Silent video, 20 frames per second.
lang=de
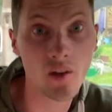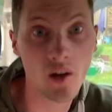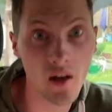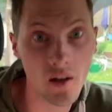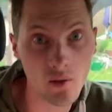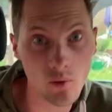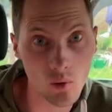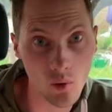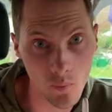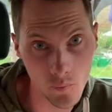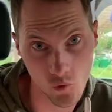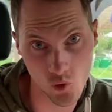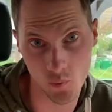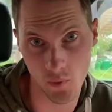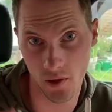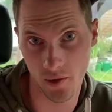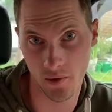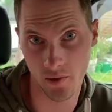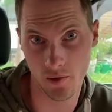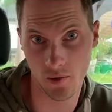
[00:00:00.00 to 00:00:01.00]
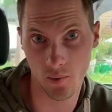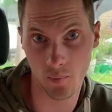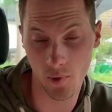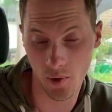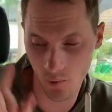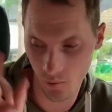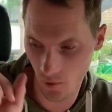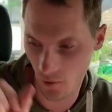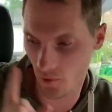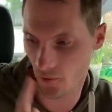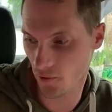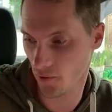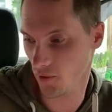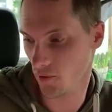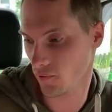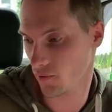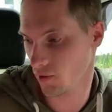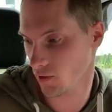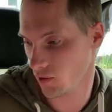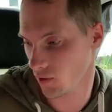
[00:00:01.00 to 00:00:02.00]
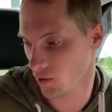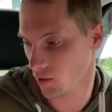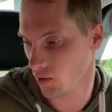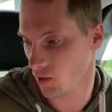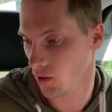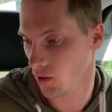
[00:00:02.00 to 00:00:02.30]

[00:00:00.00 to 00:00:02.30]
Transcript: keine Kopfschmerzen dabei und das ist sehr wichtig.